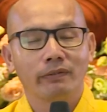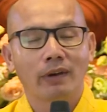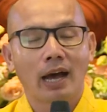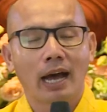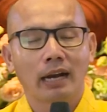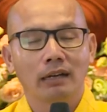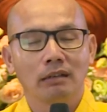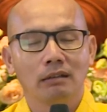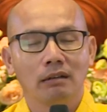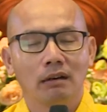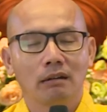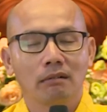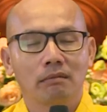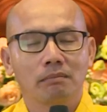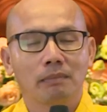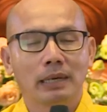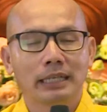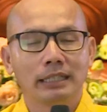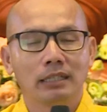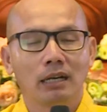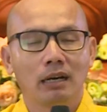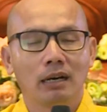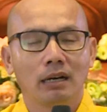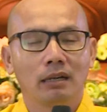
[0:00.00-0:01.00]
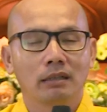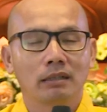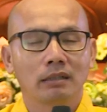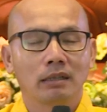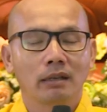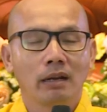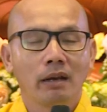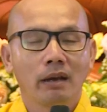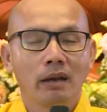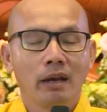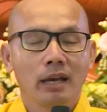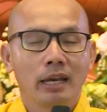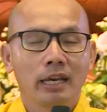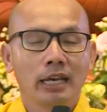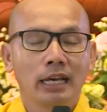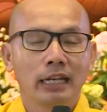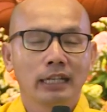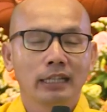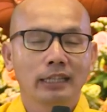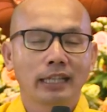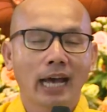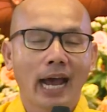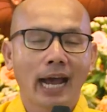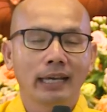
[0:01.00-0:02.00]
Và được bây giờ
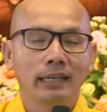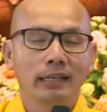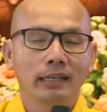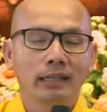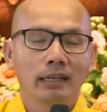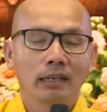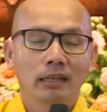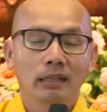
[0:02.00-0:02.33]
hiện tại